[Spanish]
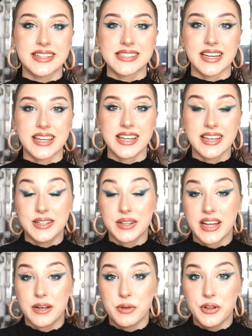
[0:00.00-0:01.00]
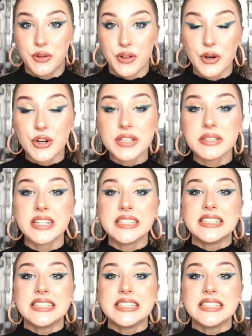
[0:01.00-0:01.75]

hasta aquí el vídeo de hoy.